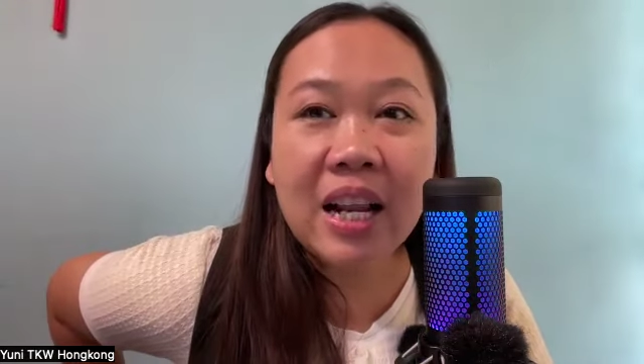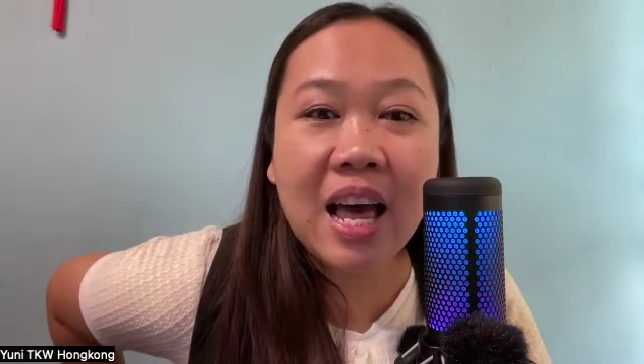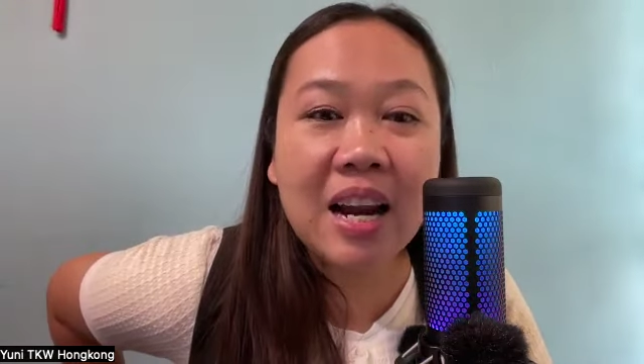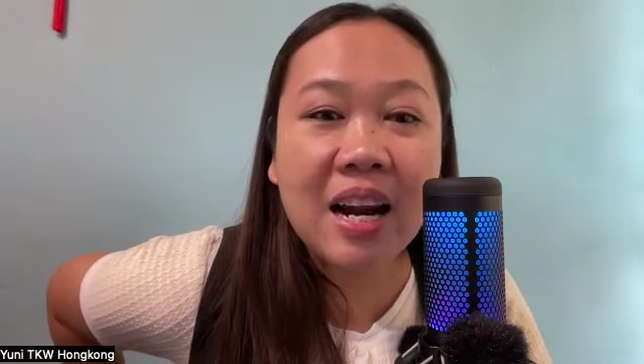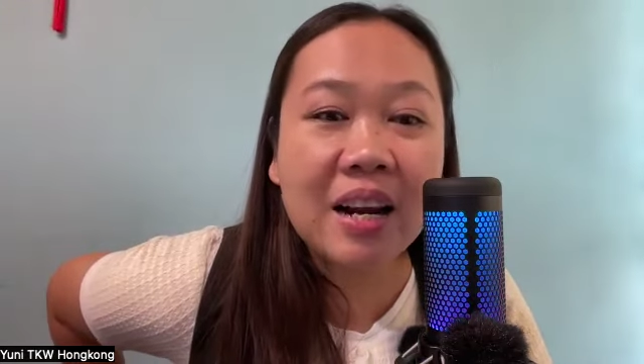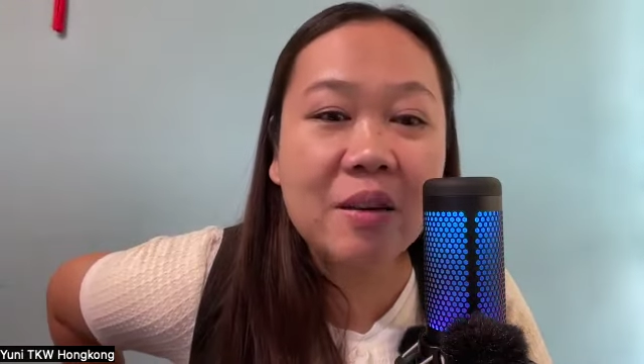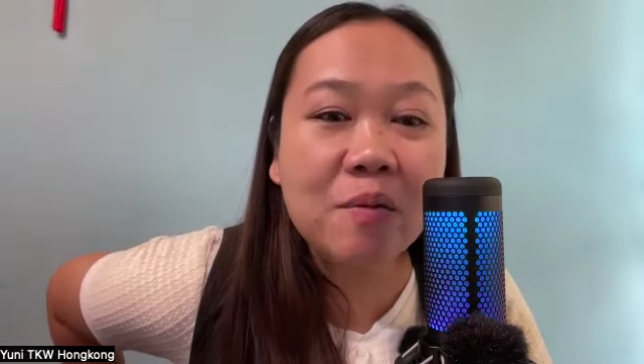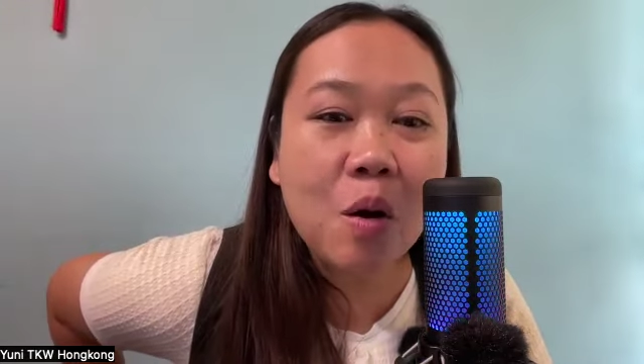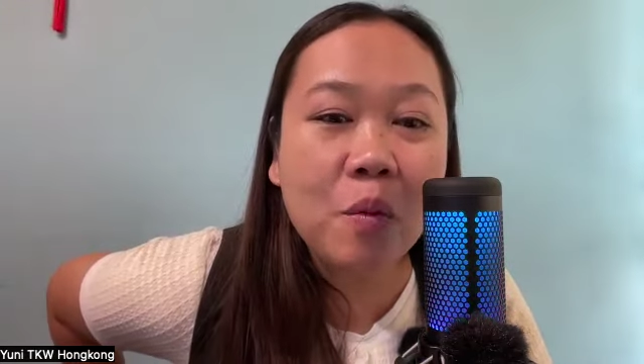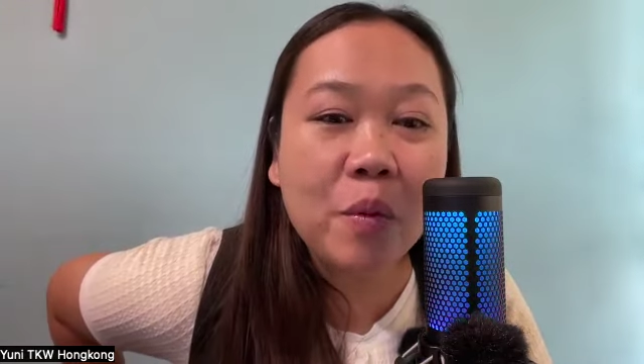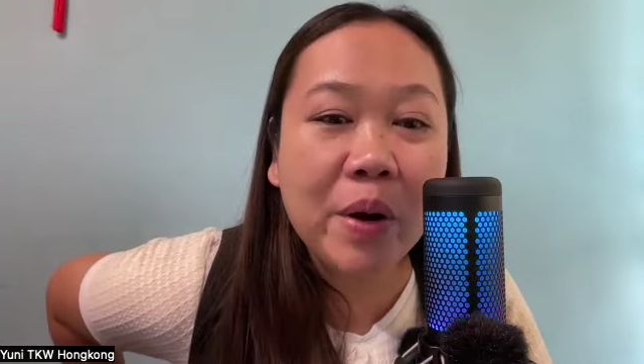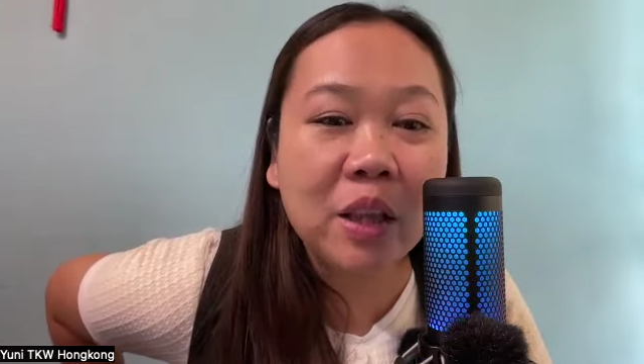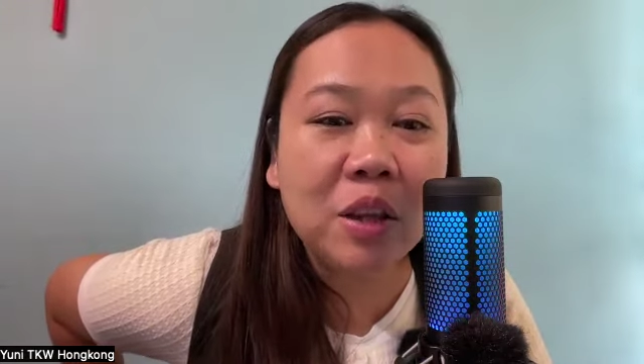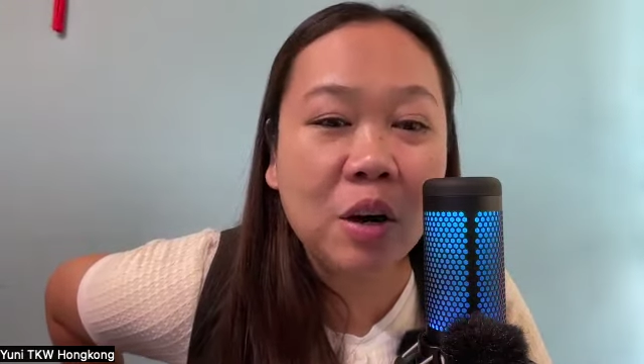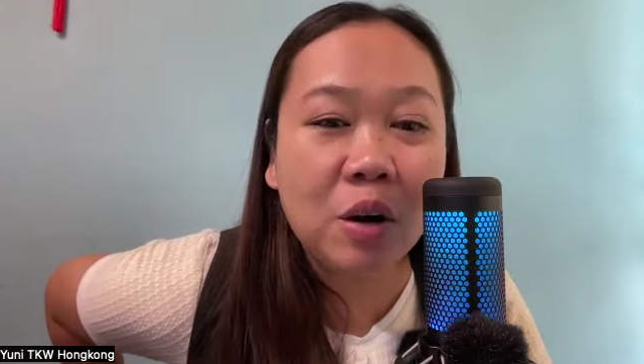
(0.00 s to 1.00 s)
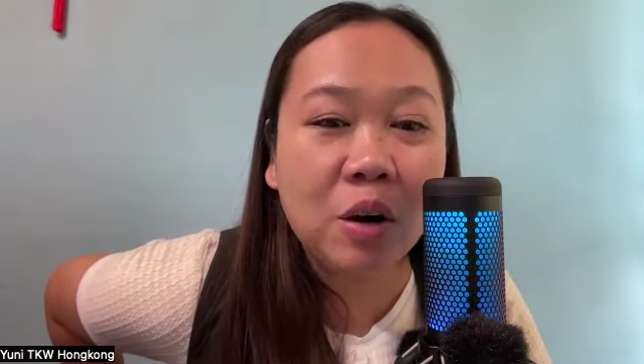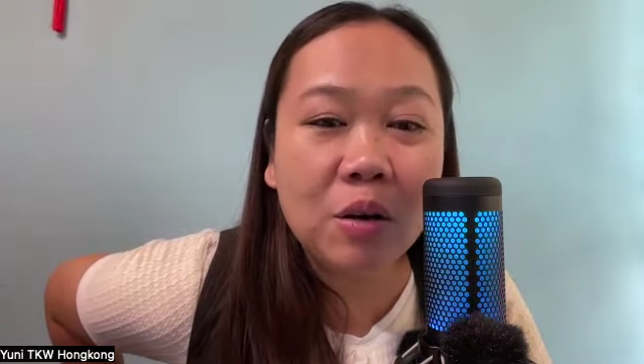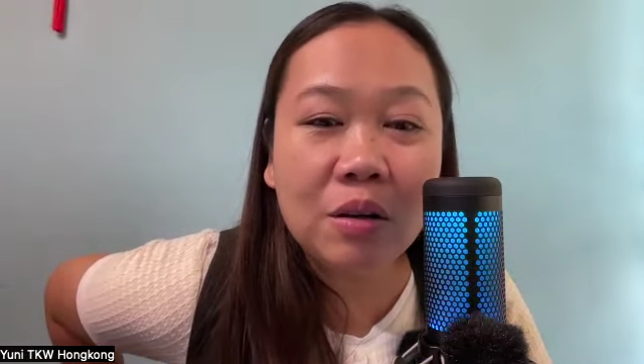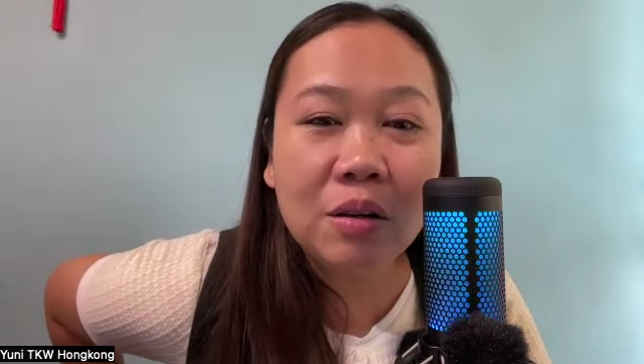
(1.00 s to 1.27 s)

nglarani wong wedok